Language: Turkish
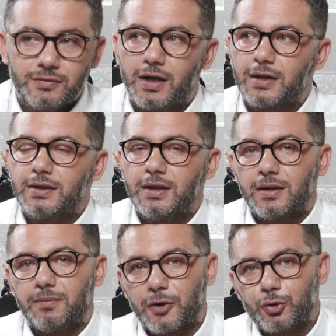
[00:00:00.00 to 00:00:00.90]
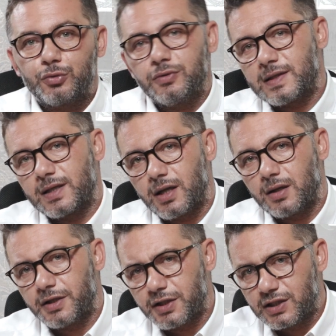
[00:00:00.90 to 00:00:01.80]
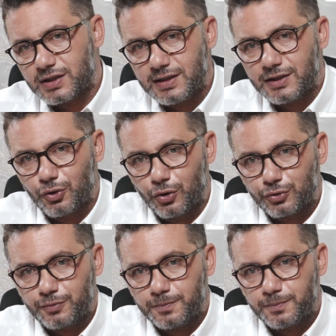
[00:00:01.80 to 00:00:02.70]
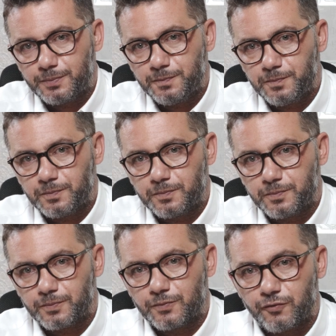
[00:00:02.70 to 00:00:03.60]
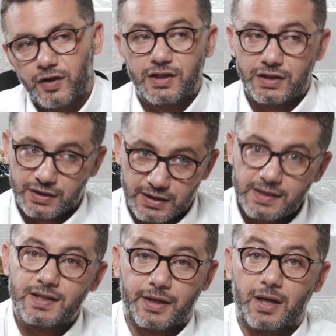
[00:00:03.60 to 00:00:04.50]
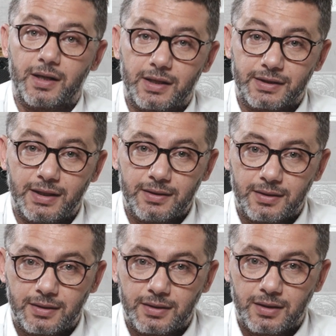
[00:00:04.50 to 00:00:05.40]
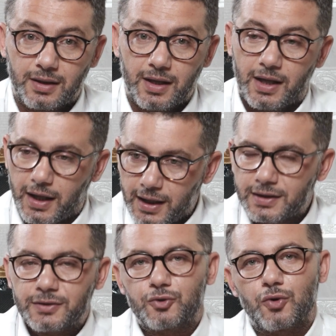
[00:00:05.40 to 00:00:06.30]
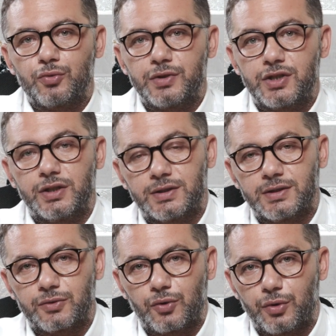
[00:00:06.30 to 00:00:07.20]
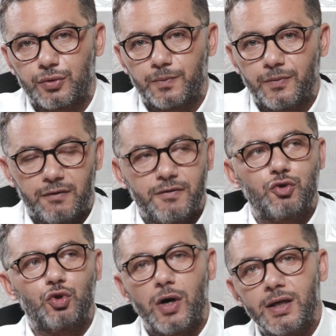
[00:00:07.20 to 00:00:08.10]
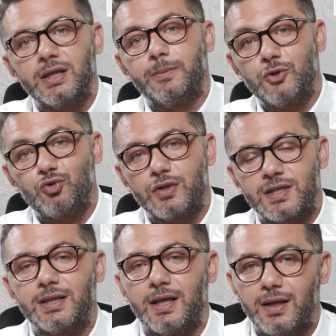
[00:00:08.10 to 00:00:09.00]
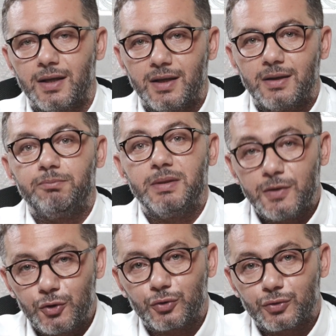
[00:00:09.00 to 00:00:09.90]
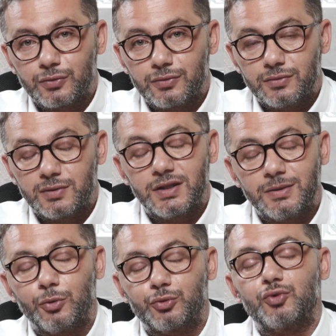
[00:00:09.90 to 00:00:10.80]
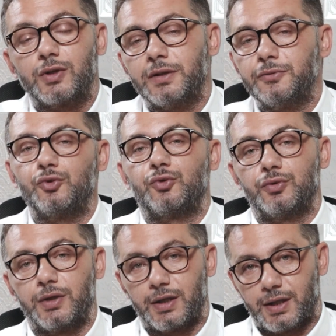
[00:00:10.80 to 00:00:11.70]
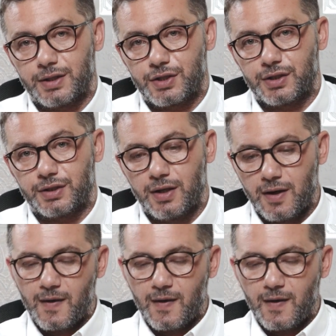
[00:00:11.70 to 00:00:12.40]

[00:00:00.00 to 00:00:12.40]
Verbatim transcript: Yani ben onun ne zararlara girdiğini gördüm ve girdiği zararlardan eninde sonunda çıktığını gördüm. Ve şu anki bütçesi de 1 milyonun 20-30 kat üstünde arkadaşlar.